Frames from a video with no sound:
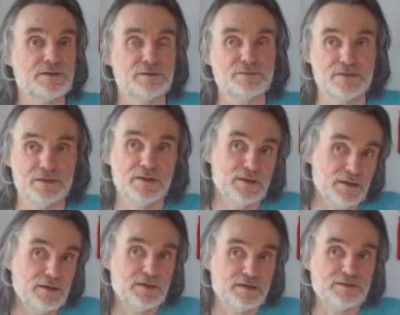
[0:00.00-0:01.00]
donc c'est
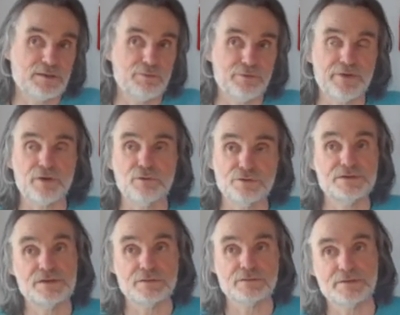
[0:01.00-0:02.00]
ça peut faire
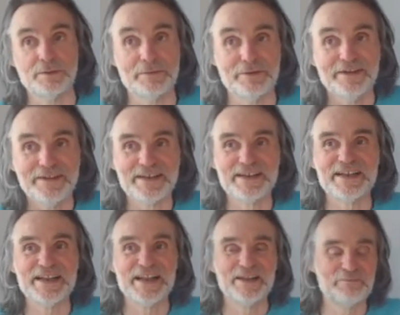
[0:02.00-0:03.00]
grossir aussi.
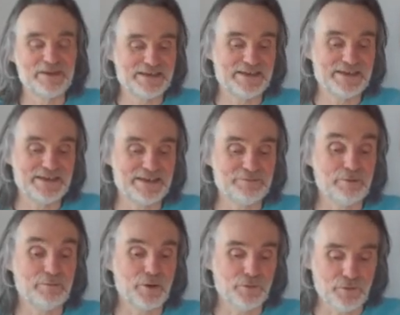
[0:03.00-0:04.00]
Mais c'est des
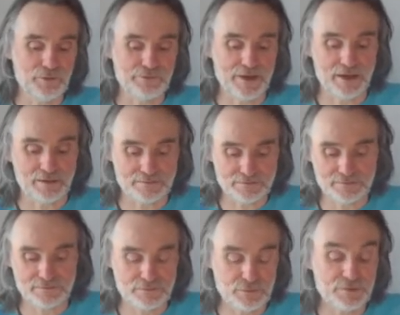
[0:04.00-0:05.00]
moments où on, voilà,
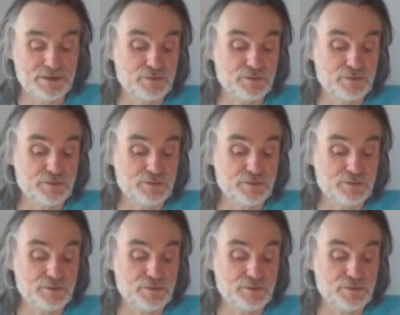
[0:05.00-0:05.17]
on, on,